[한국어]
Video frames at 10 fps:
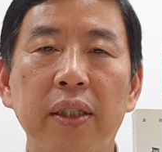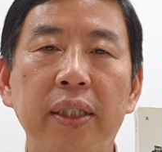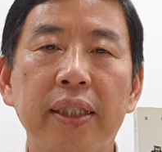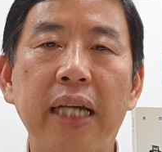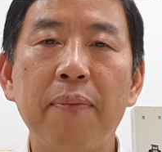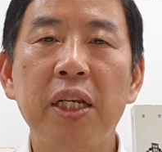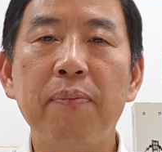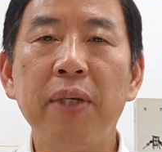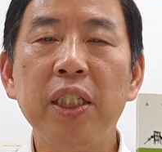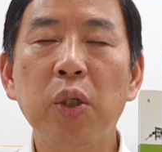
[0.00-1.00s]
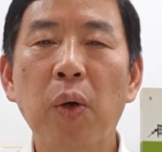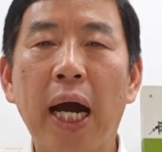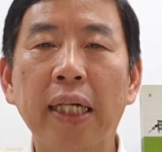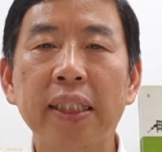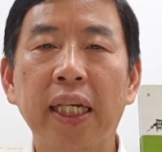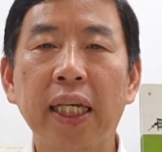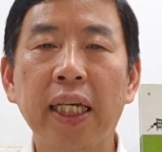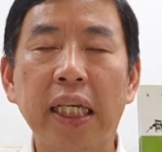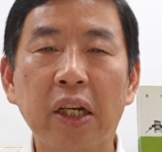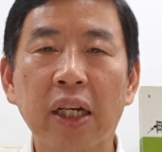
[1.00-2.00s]
3 1 민족 항쟁이
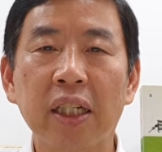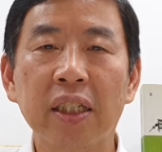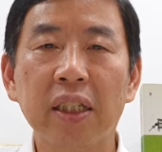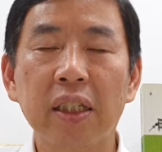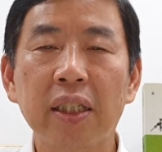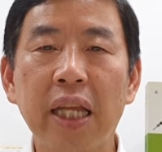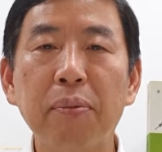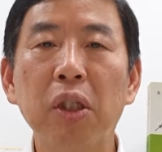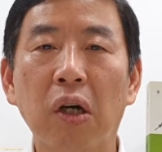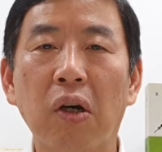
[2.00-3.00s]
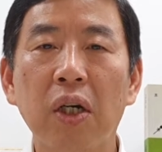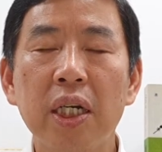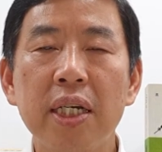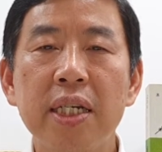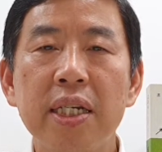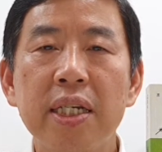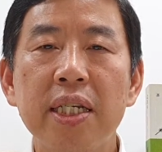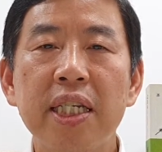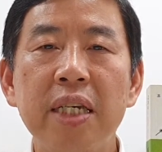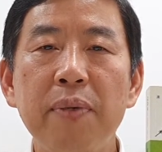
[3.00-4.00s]
일어난 때부터
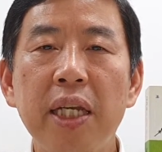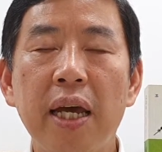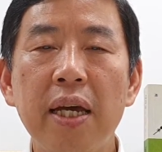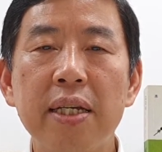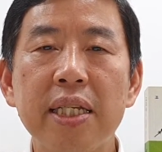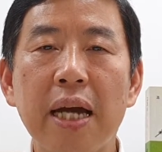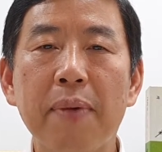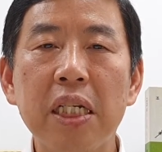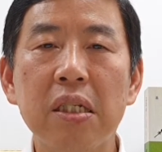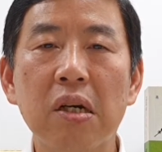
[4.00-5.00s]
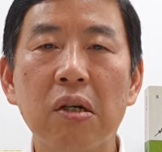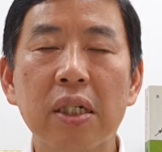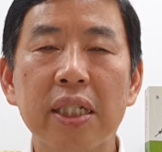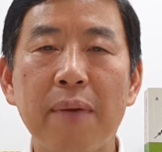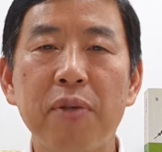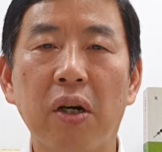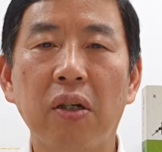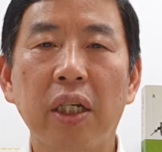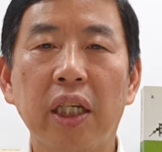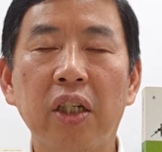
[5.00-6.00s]
시민의 자발적 참여
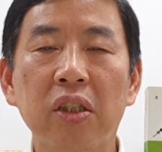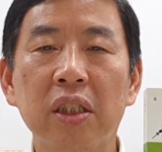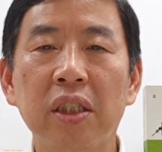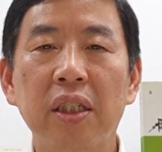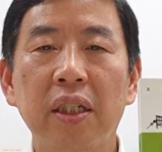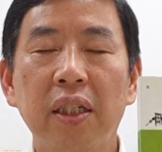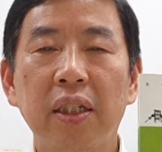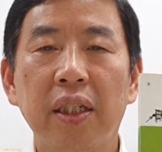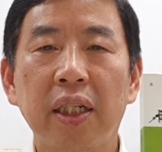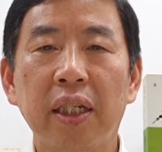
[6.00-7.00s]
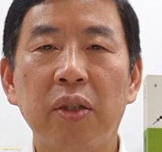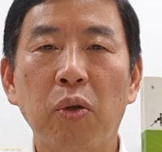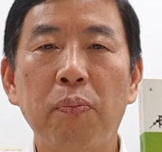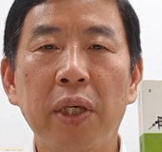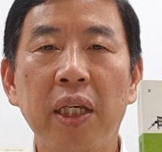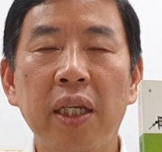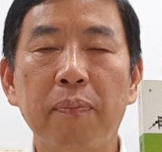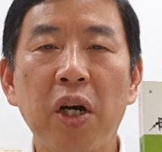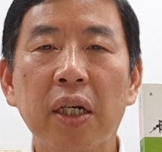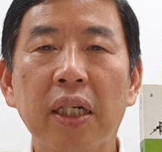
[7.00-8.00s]
이거를 예, 높이
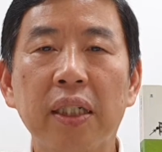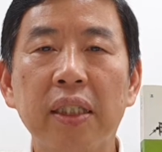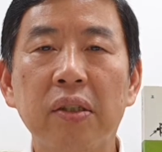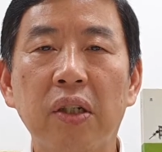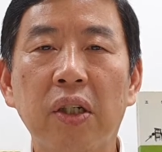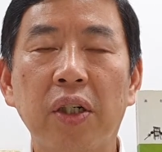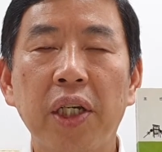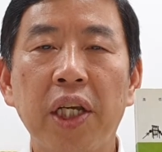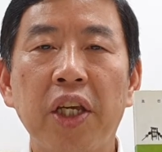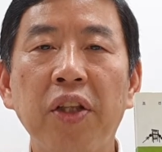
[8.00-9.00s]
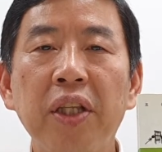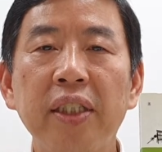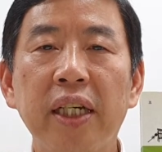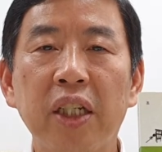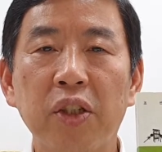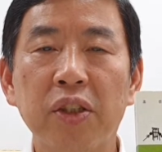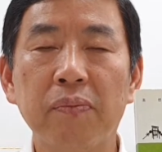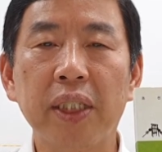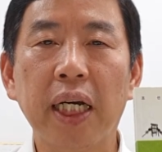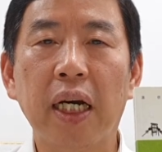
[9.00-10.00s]
평가를 해서 현대사에
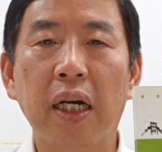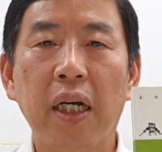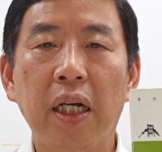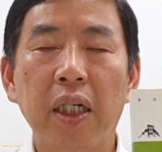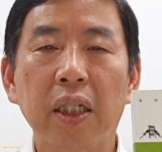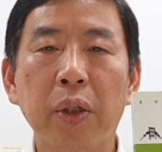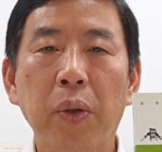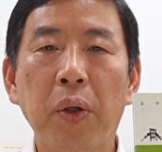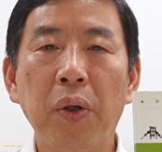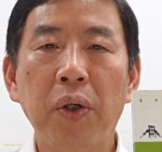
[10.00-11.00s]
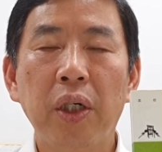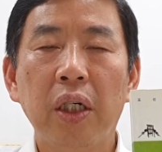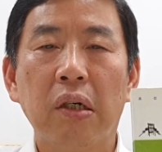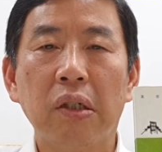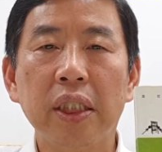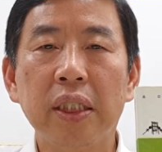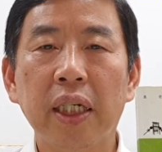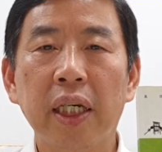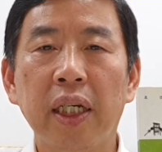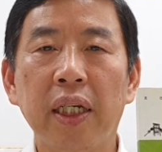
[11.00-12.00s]
넣습니다. 그리고 어, 이
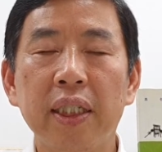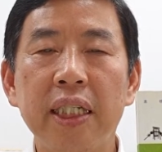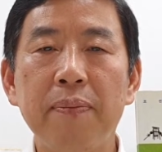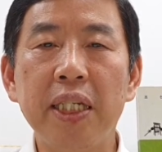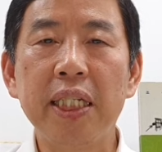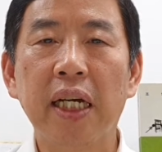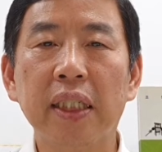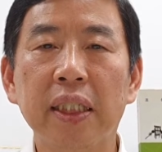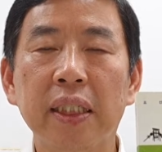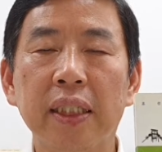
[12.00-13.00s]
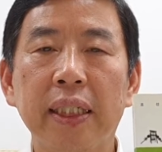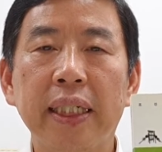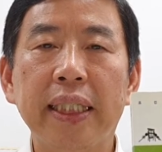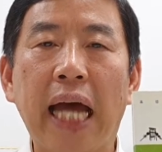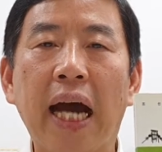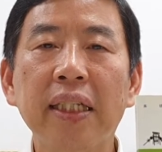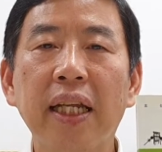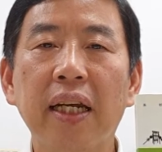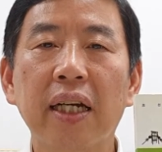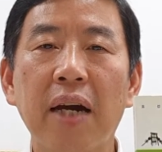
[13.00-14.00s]
책의 12장은
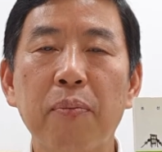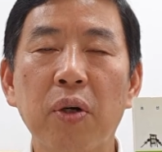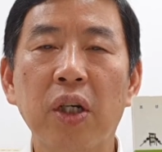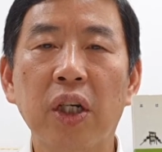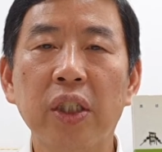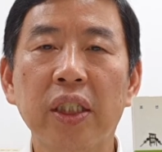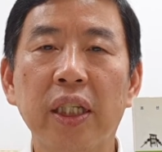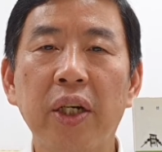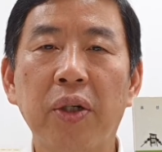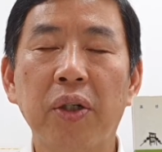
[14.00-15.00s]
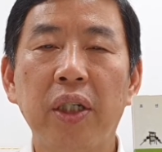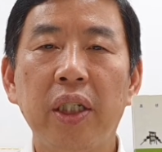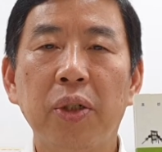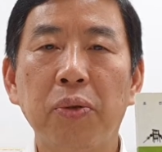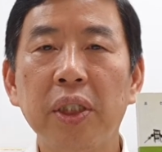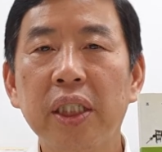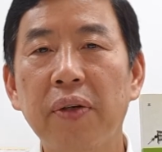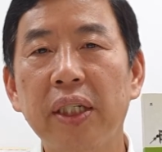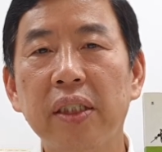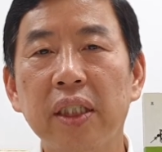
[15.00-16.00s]
당대라는 항목을 넣었는데요. 우리
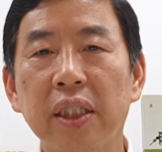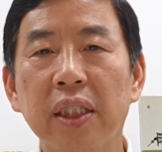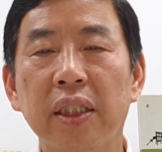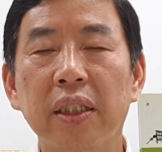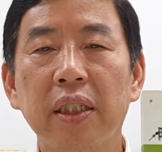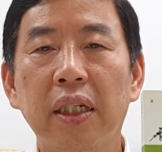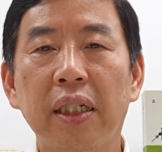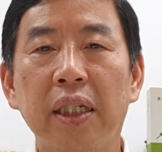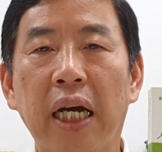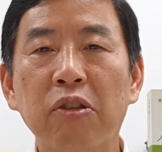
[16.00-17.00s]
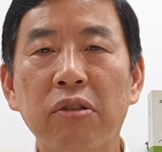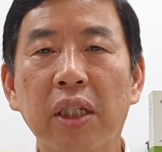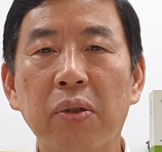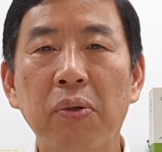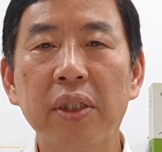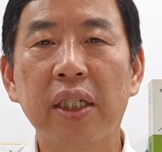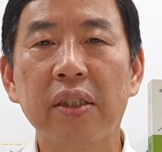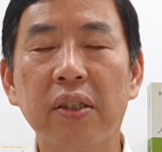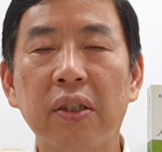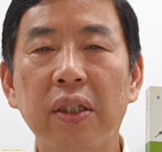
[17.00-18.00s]
사회에서는 한국사
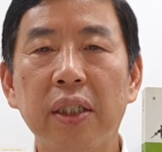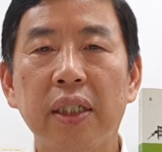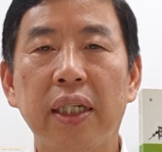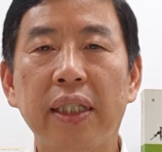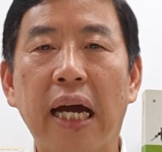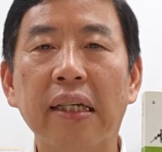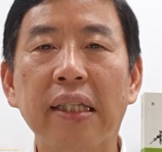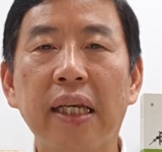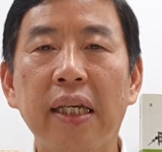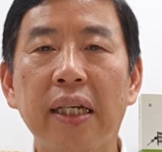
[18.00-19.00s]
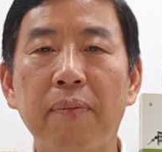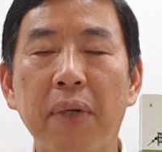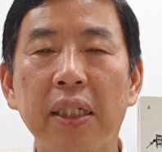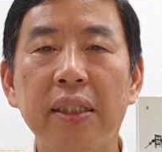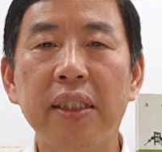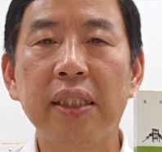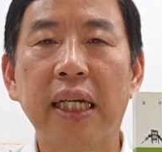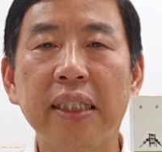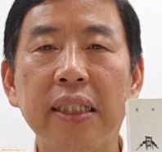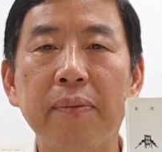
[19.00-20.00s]
통사에서 당대란 말을 쓰지는
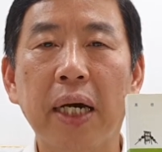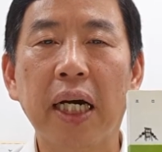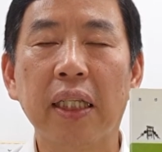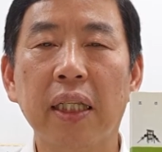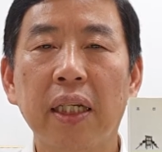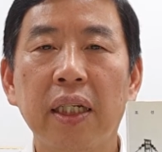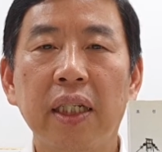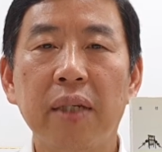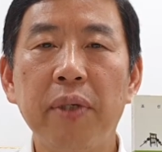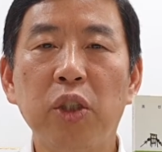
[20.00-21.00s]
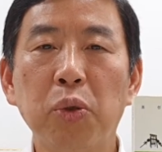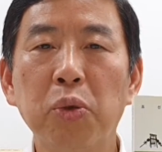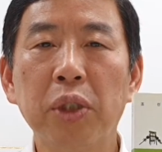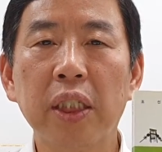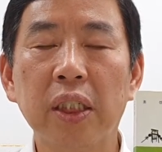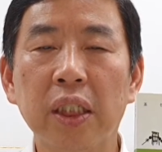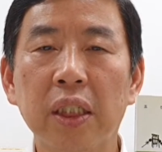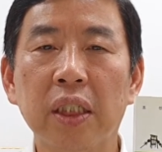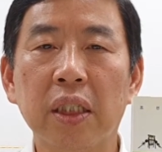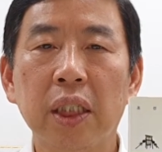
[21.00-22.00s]
않지만 이미
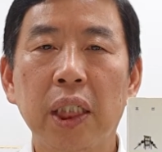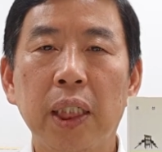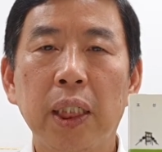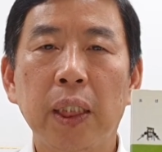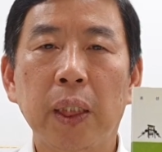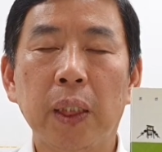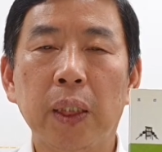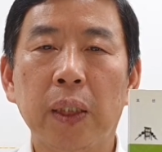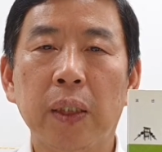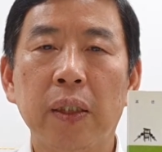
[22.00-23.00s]
중국에서는 어,